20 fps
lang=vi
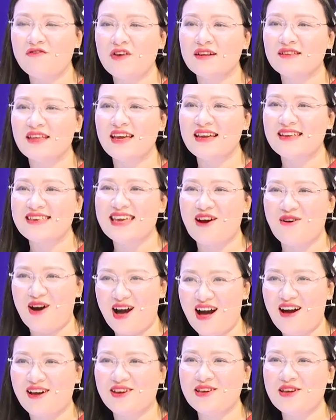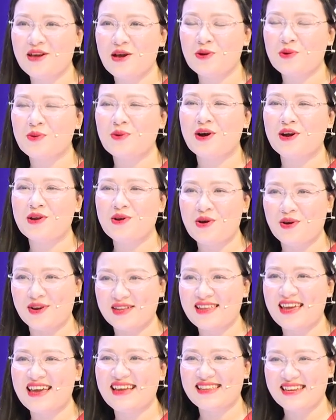Lộc và Nam Trà My đã đem
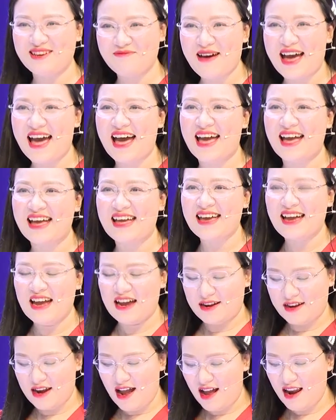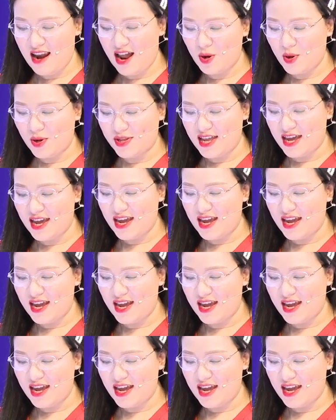đến cho khán giả những màn tranh tài gây